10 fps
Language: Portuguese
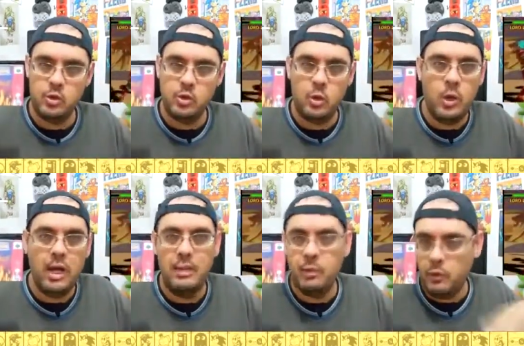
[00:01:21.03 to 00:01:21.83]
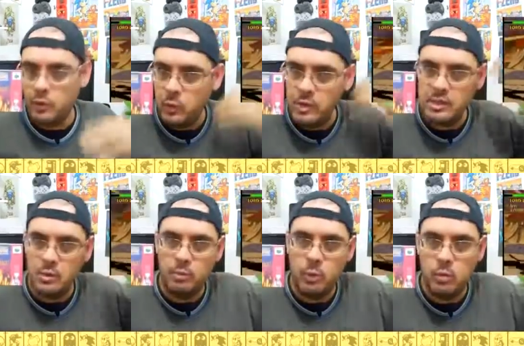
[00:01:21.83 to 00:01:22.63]
O Soul Calibur eu fui conhecer
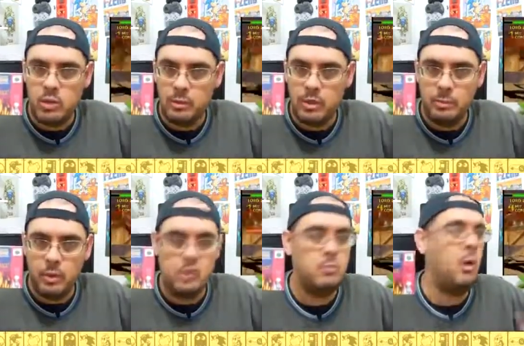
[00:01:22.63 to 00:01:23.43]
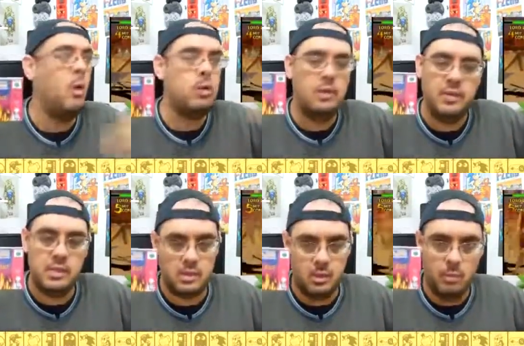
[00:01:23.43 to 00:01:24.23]
um pouco tempo depois em uma outra
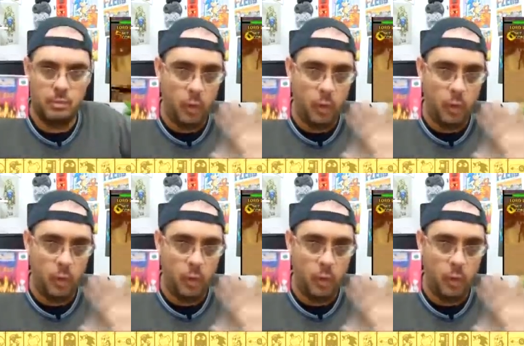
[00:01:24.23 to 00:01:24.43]
versão.